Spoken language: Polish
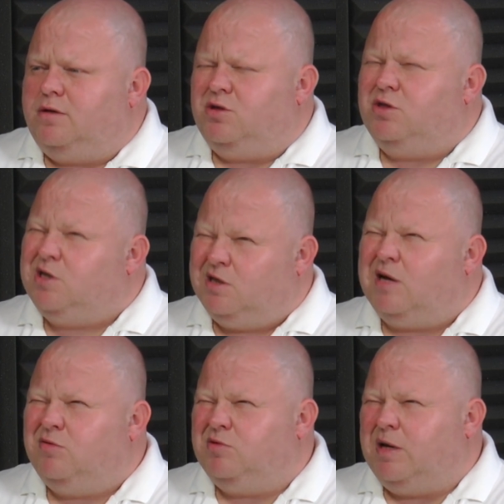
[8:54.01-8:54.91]
troszeczkę
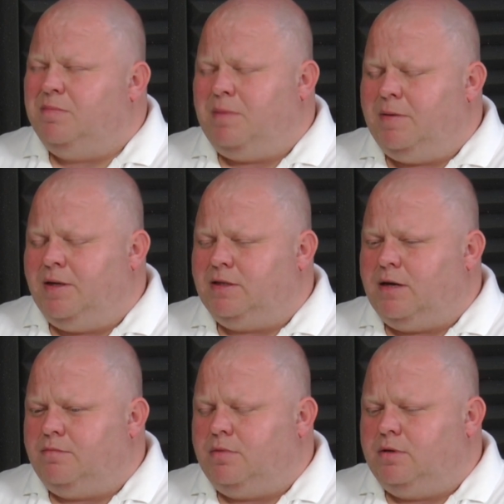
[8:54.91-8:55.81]
tak, tak
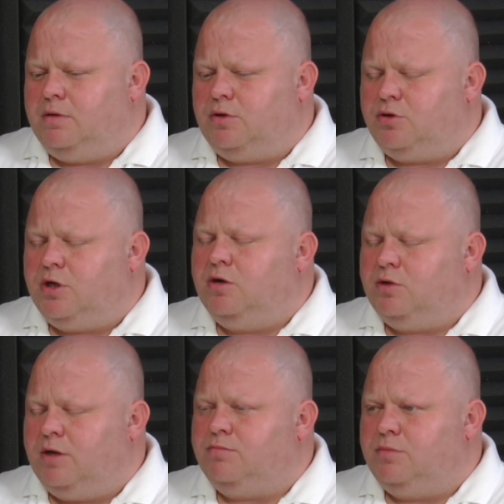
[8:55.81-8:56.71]
pamiętam, e, troszkę go
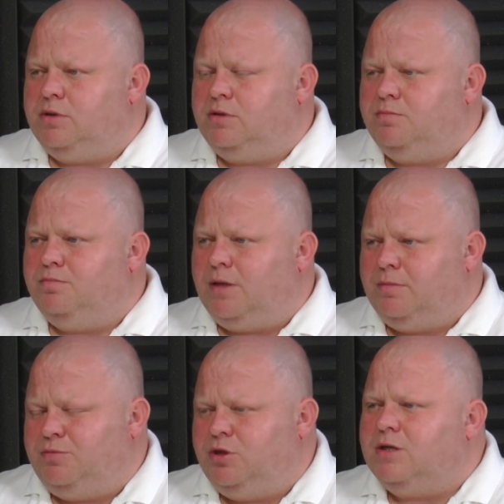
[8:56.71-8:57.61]
tam e,
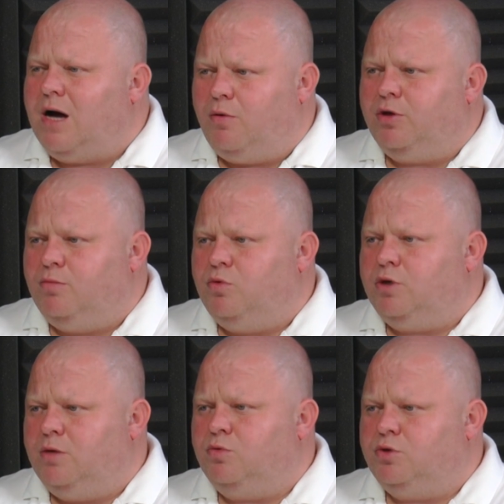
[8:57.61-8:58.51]
jakby przytkało, nie mógł,
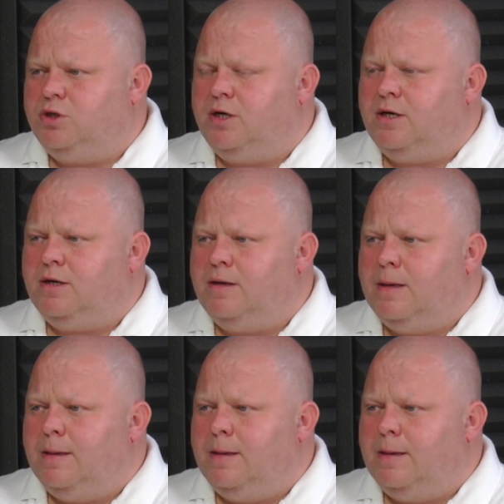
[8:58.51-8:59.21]
nie mógł się.